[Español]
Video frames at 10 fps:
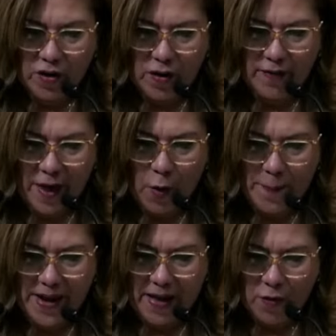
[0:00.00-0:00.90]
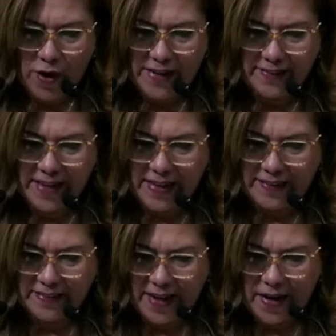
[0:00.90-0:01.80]
de operadores que
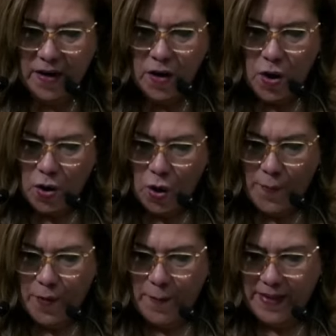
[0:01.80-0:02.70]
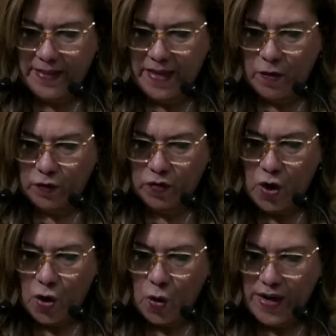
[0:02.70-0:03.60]
estén comprometidos
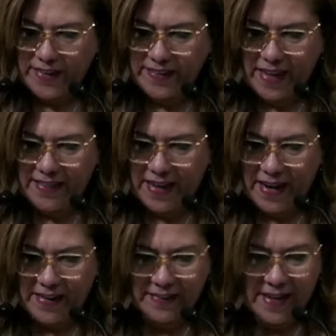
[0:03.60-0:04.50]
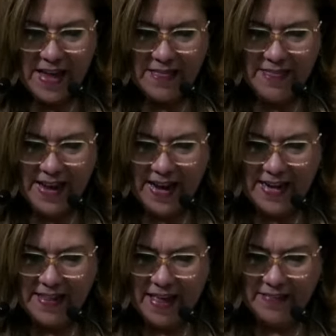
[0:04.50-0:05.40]
con estándares de
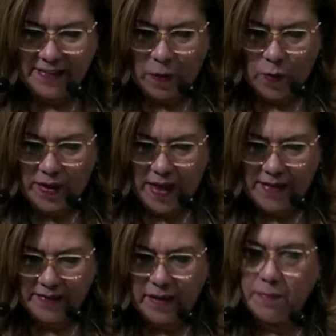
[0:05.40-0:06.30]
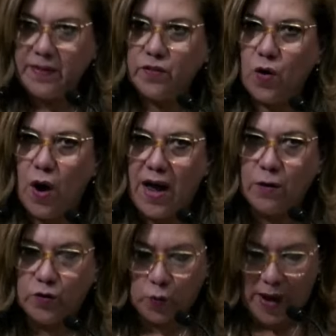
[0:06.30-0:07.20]
calidad, seguridad y servicio al
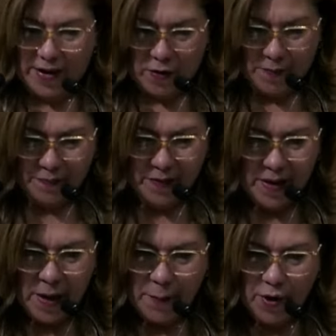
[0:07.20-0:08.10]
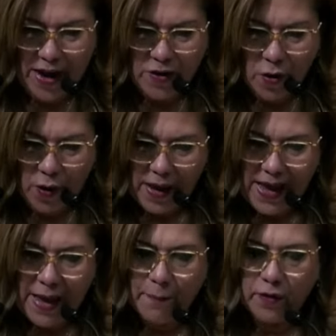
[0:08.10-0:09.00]
usuario. Por ello,
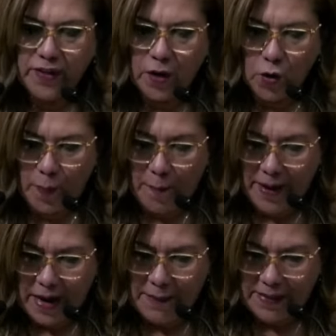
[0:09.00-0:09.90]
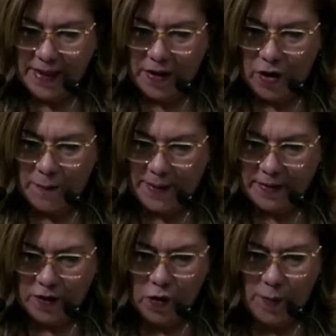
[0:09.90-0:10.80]
en voz del Grupo Parlamentario del
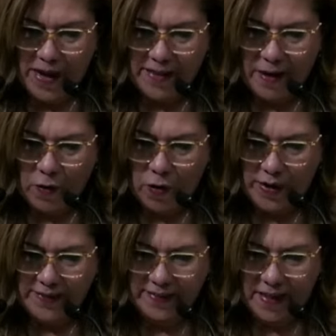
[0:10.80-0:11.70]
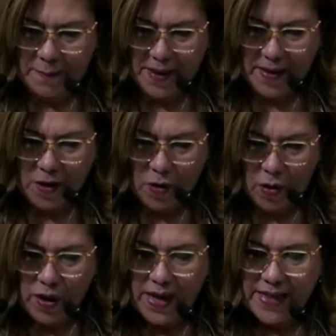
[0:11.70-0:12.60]
Partido Verde Ecologista de México,
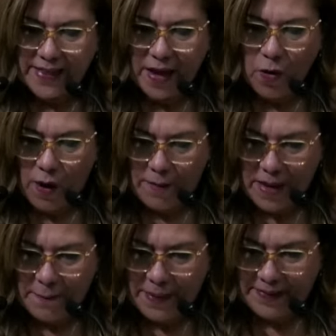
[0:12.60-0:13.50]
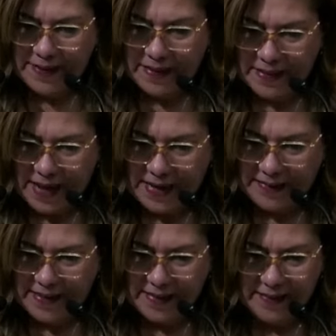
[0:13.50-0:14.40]
tengo a bien presentar
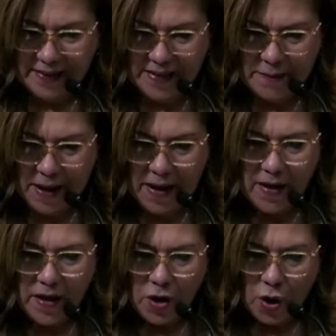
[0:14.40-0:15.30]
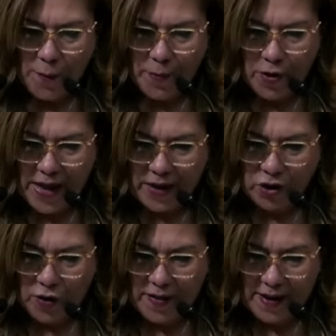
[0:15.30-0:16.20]
esta iniciativa con
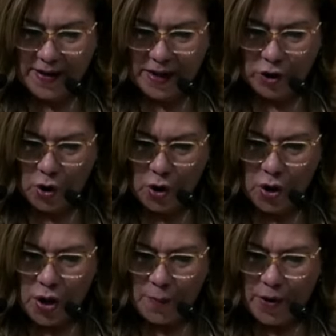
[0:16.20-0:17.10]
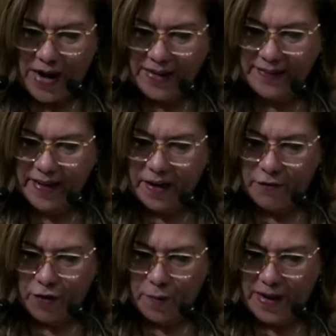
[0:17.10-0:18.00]
proyecto de decreto por el que se
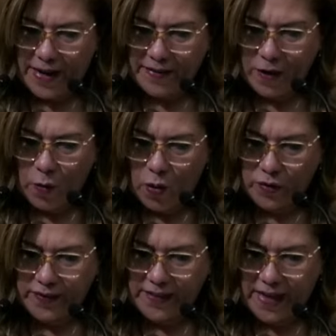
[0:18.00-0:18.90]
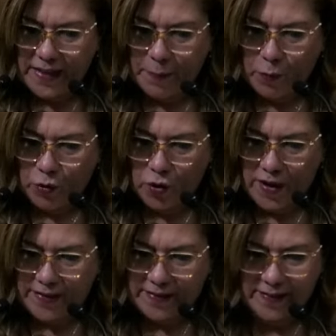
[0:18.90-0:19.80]
reforma el artículo
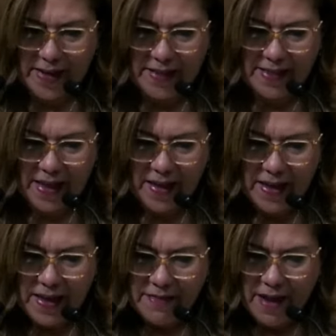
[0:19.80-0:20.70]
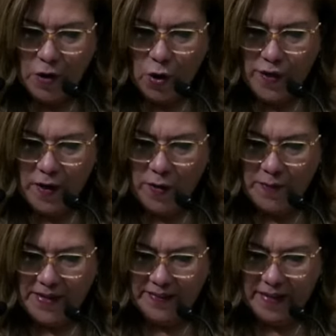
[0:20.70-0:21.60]
7.17 del Código
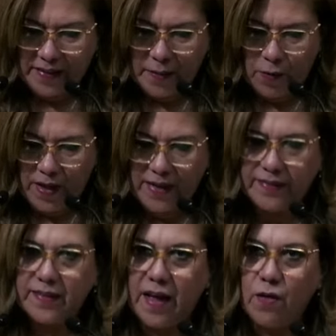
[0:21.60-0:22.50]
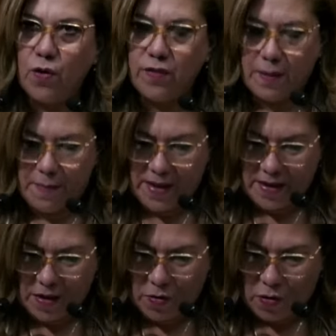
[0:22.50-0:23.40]
Administrativo del Estado de
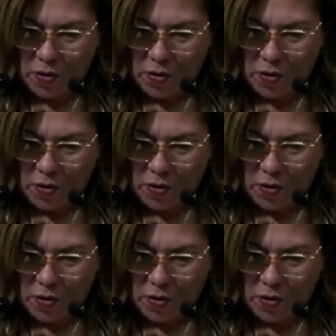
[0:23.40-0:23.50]
México